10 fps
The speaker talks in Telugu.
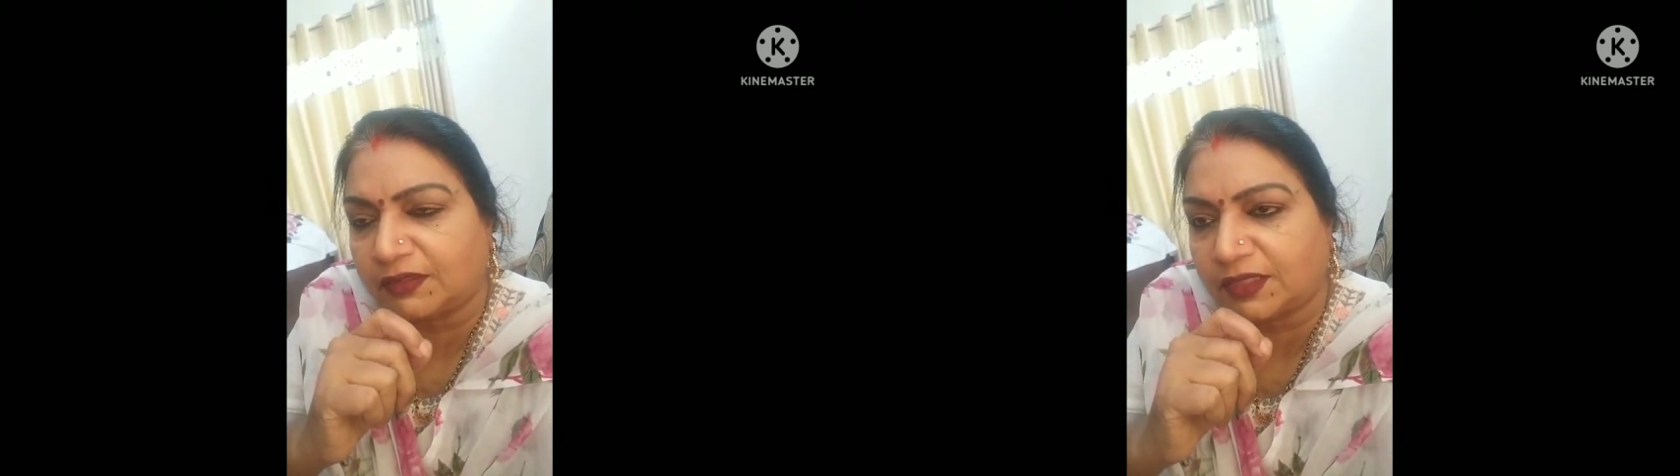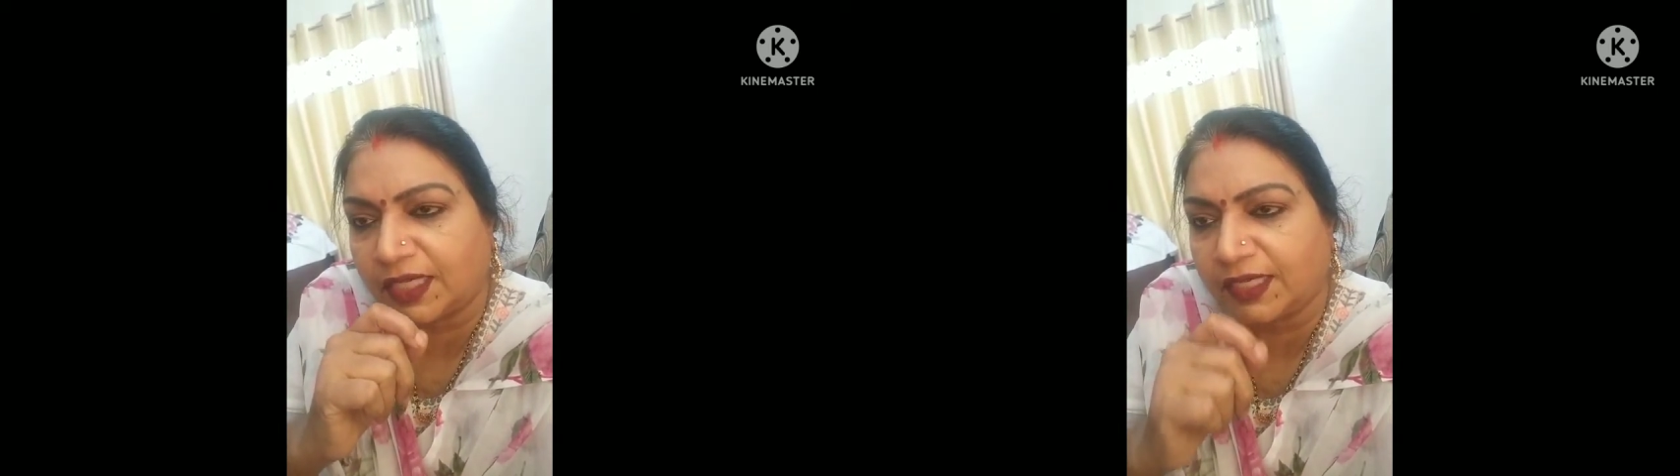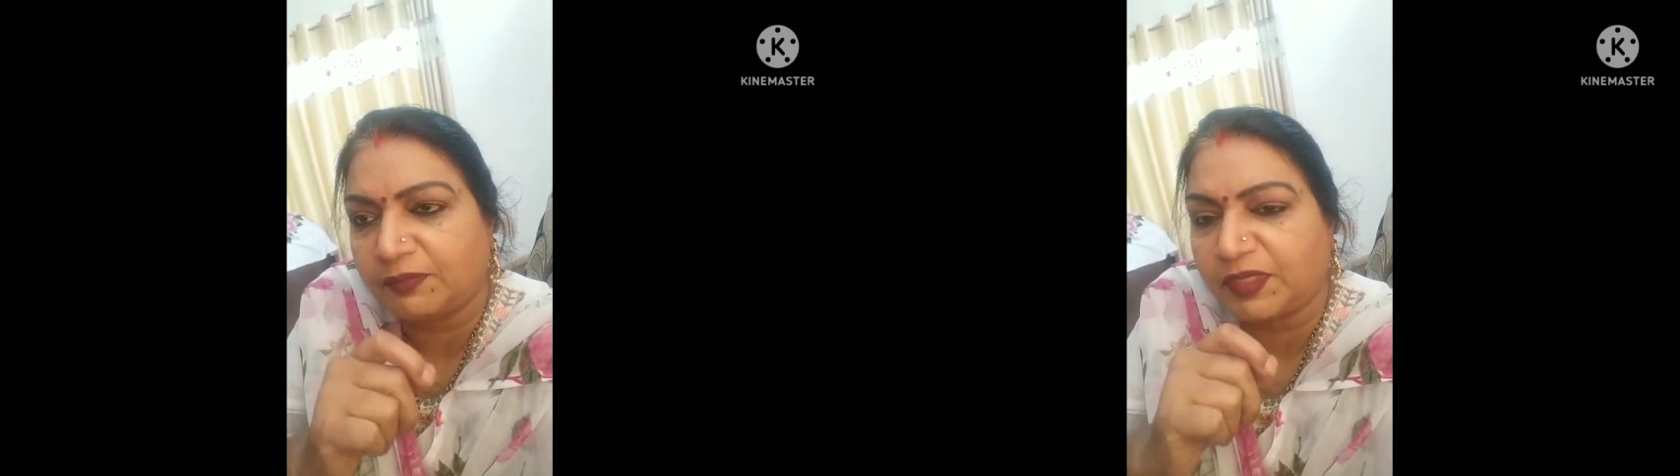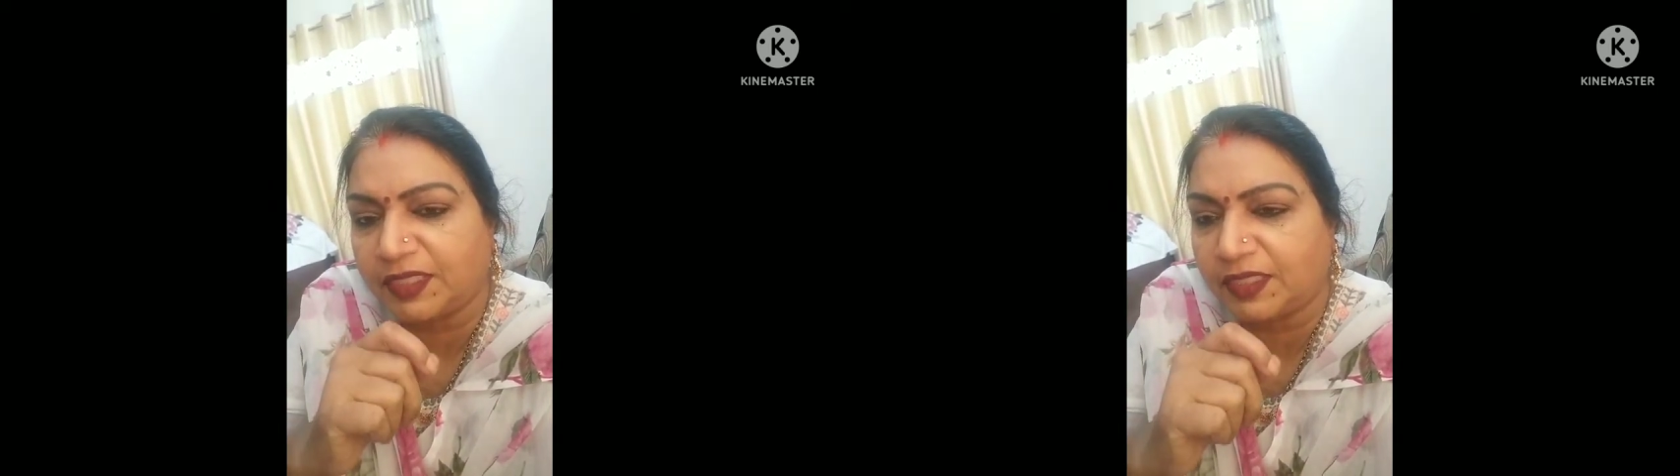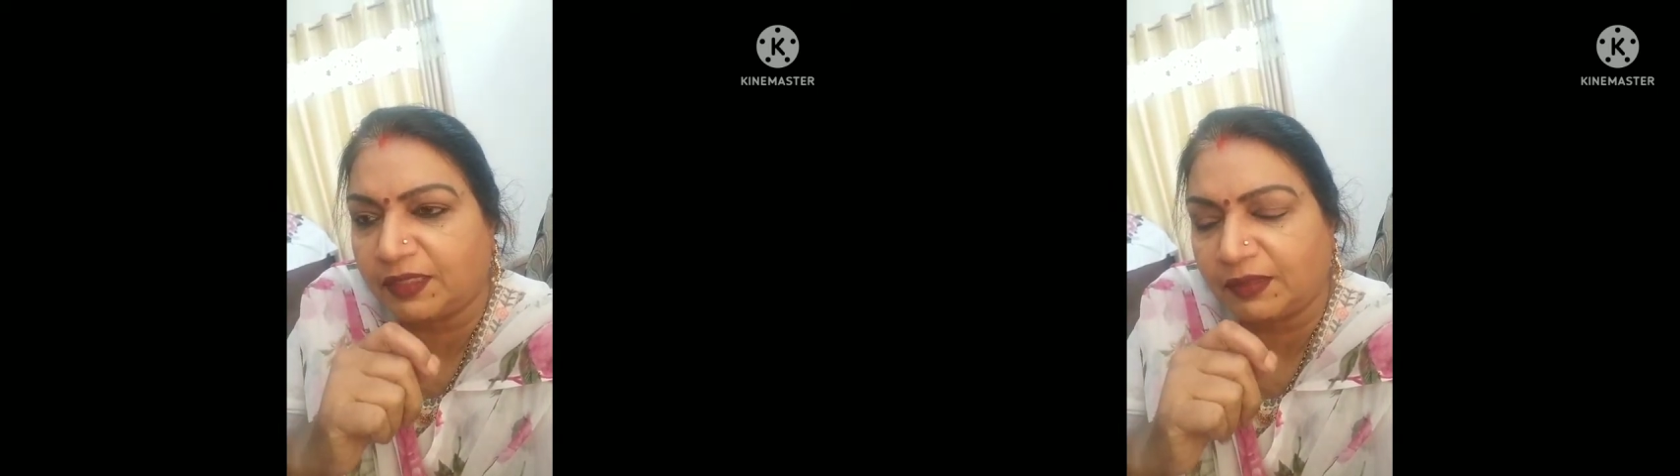సార్
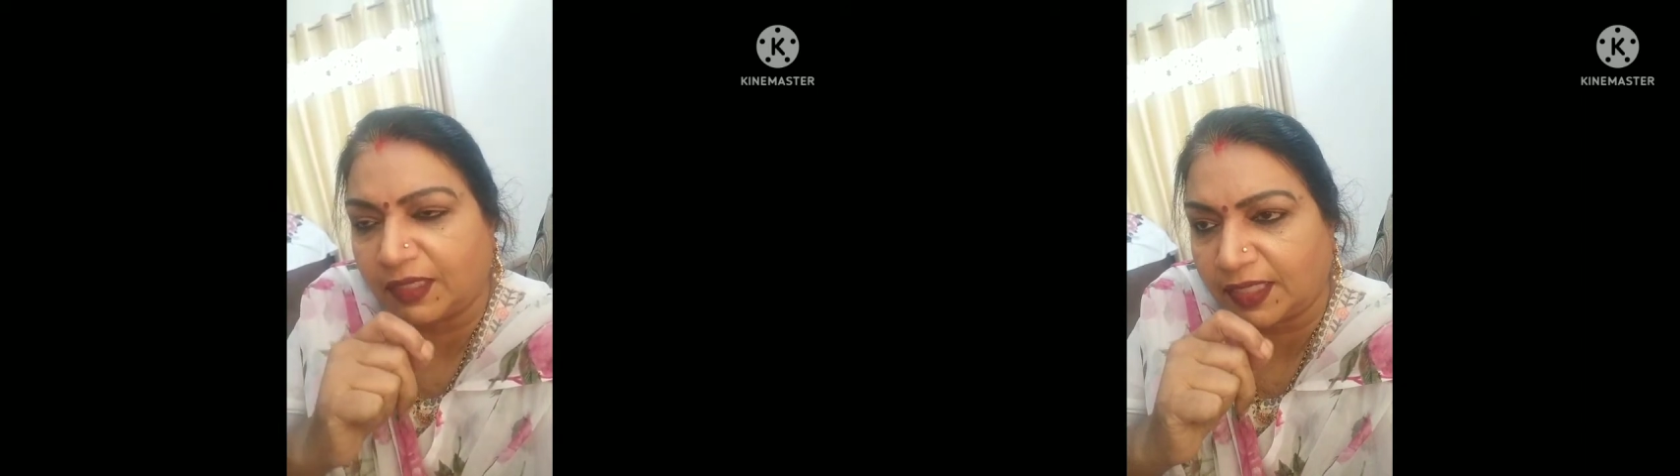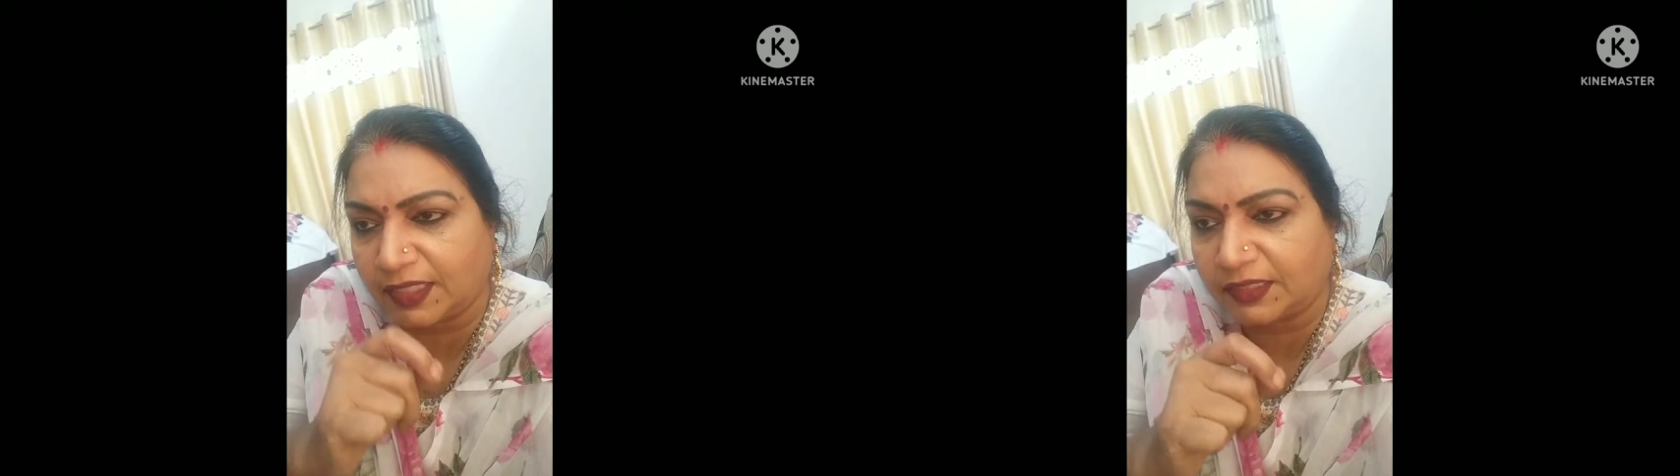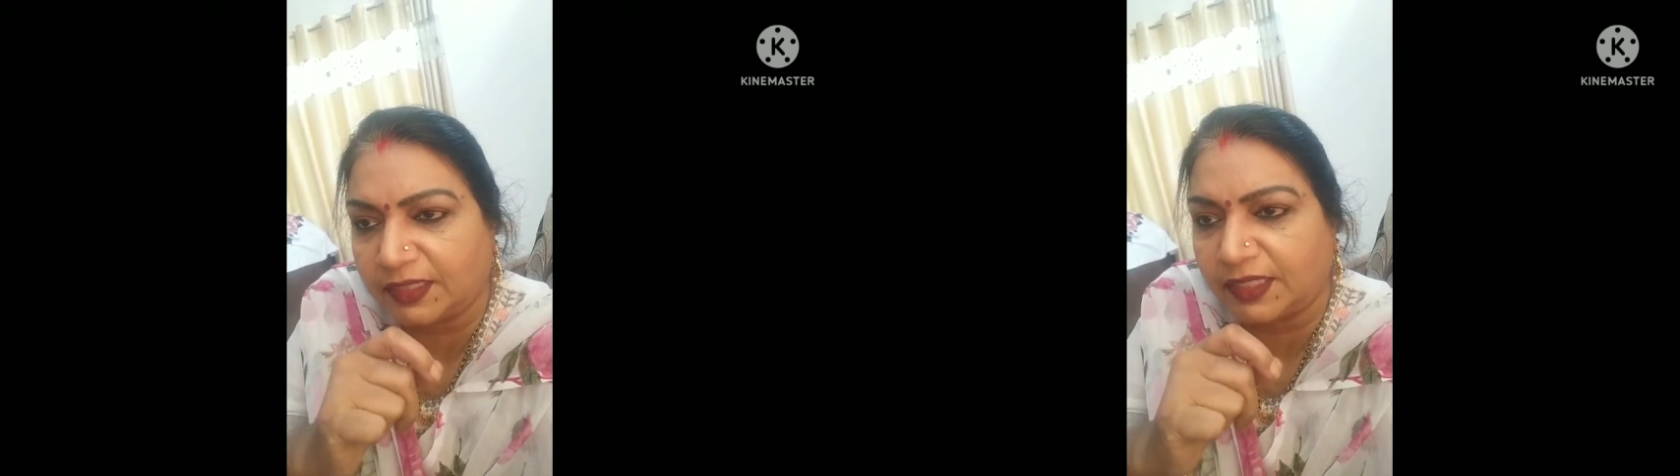ఏమైంది నా కేసు